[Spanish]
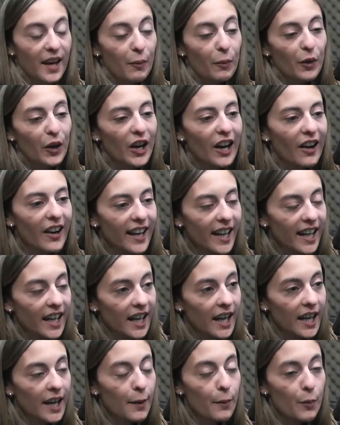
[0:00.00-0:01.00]
Bueno, la verdad
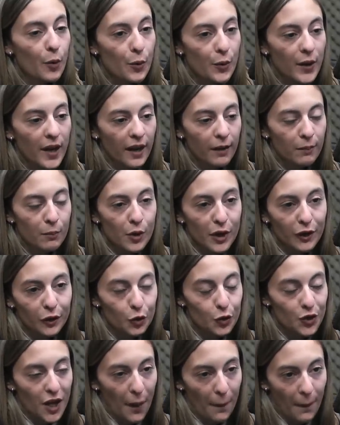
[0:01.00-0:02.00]
que muy bien, muy
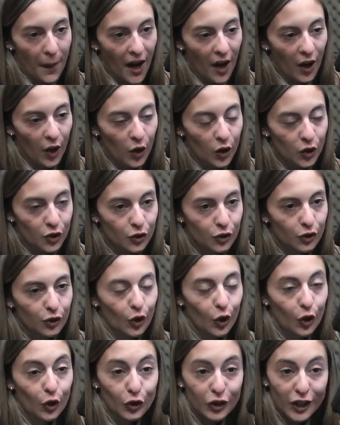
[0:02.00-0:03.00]
entusiasmados,
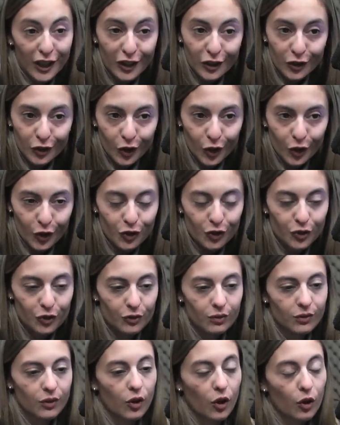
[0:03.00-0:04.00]

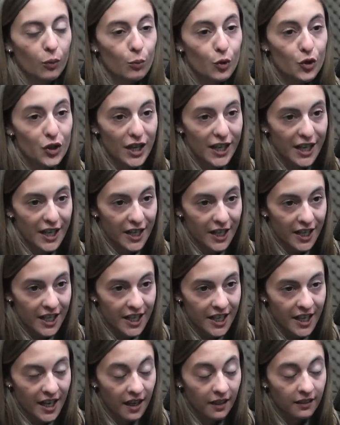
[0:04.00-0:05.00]
contentos, con mucha
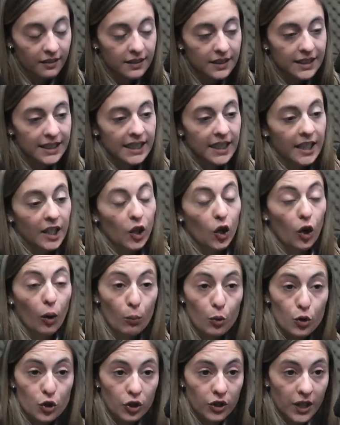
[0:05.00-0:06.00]
energía, con
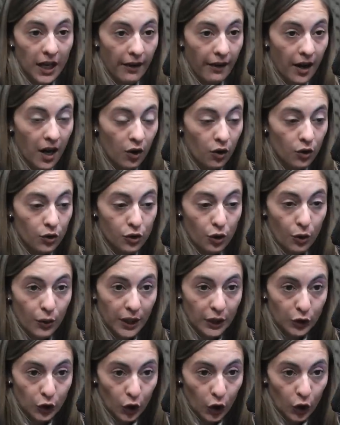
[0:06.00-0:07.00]
mucho trabajo
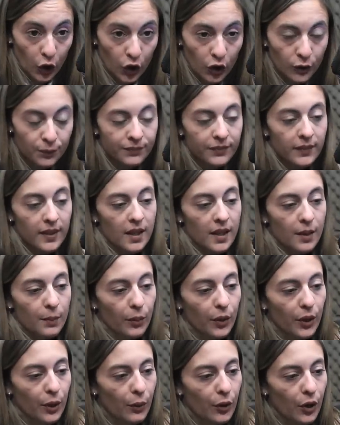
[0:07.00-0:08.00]
sobre todo,
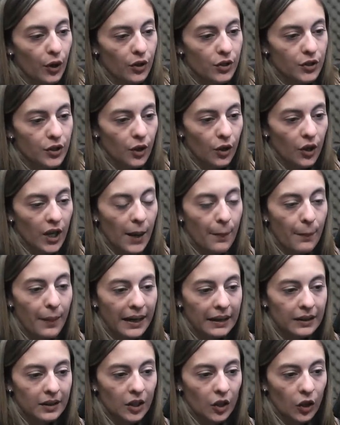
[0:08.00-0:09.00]
porque bueno, llegó la
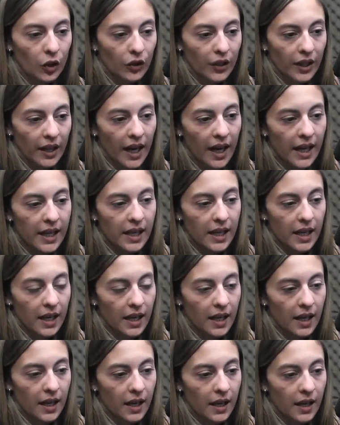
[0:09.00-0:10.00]
parte donde hay
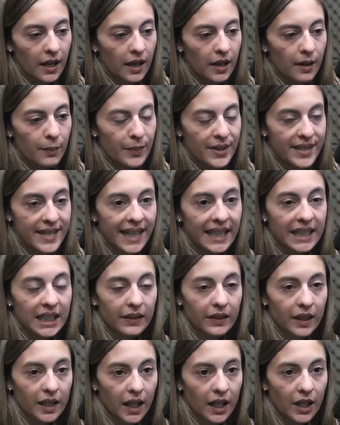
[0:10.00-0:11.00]
que empezar a
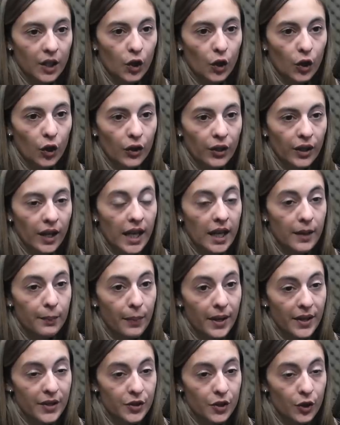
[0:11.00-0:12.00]
trabajar con
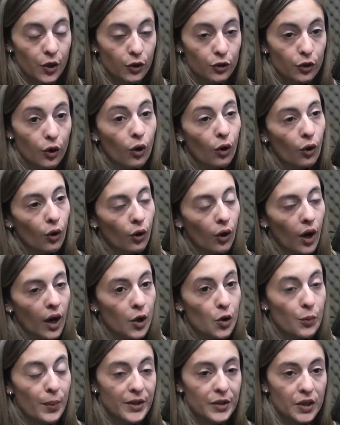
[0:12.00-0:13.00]
espacios o
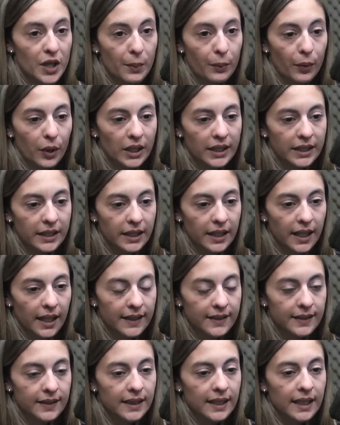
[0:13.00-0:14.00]
agrupaciones
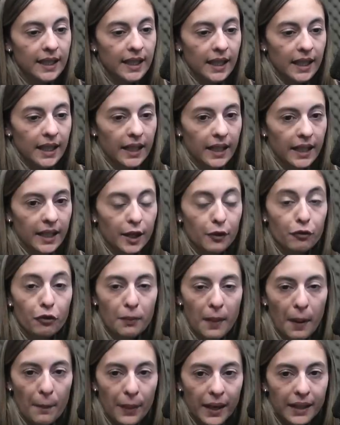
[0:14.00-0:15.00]
políticas eh, que
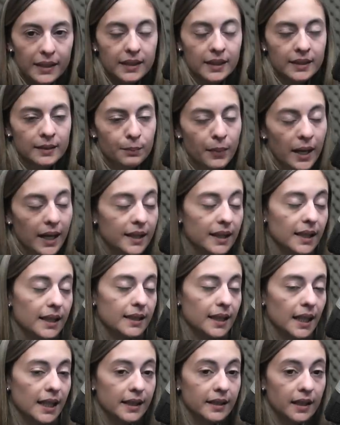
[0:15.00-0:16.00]
forman parte de
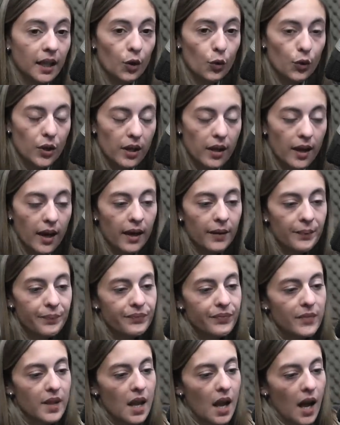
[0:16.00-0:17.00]
esta lista de unidad,
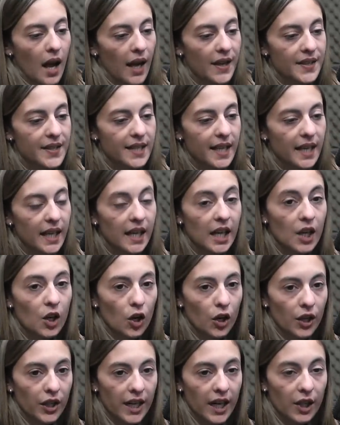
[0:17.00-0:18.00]
así que hay que
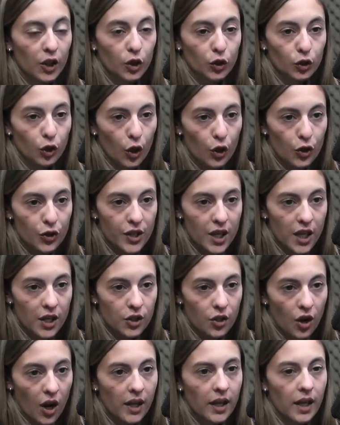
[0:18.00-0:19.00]
coordinar con todos
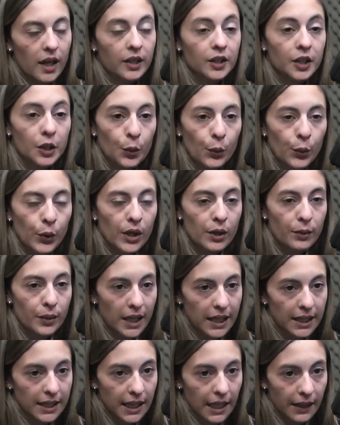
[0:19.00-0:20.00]
ellos, hay que distribuir
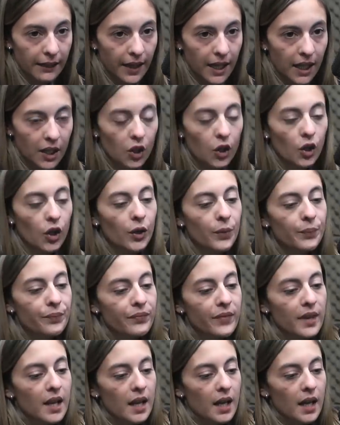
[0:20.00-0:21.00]
bien el trabajo,
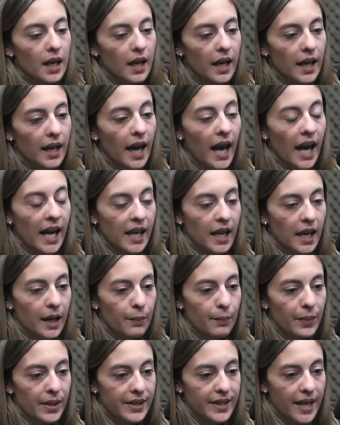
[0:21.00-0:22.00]
eh, hay que
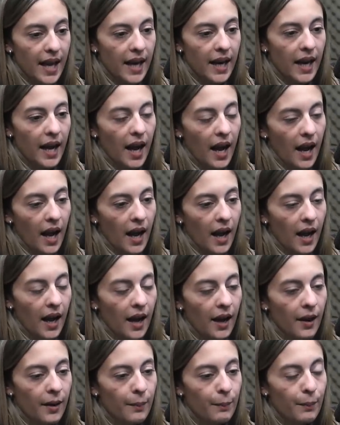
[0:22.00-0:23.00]
empezar
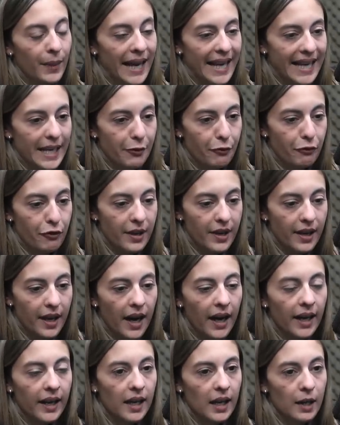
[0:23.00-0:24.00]
a
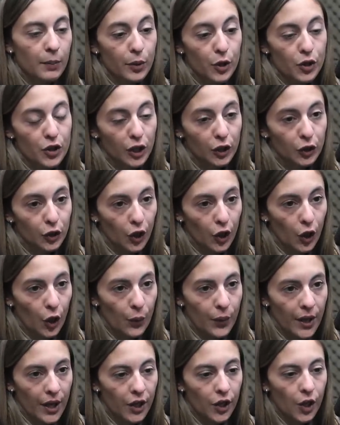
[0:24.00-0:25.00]
planificar el proyecto de
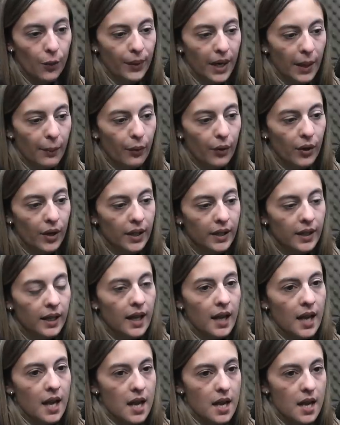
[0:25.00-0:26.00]
gobierno para poder
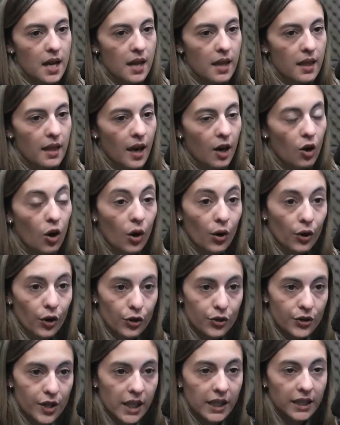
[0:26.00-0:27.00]
eh, darlo a
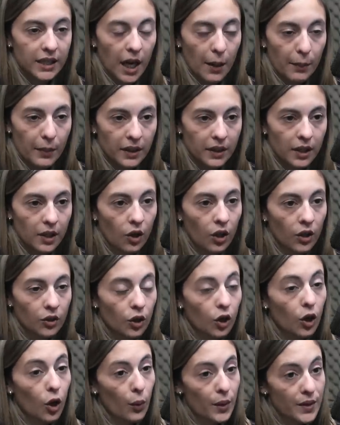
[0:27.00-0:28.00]
conocer y transmitirlo a
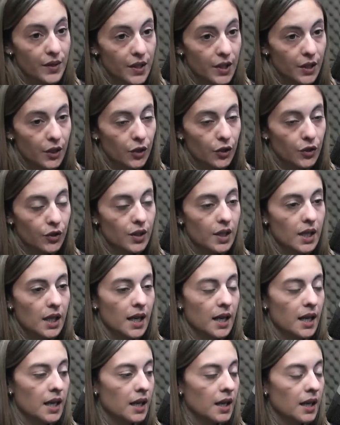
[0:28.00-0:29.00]
todos los vecinos
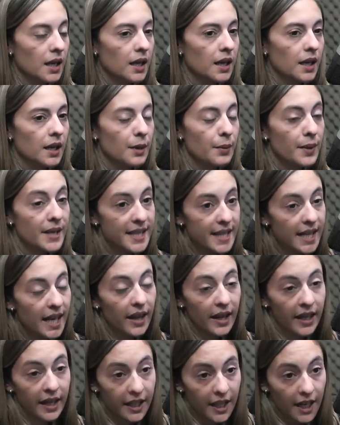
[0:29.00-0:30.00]
eh, y vecinas
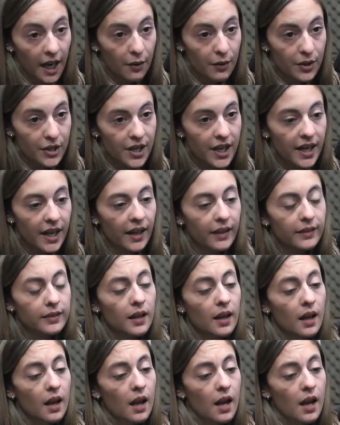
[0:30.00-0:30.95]
de General Villegas.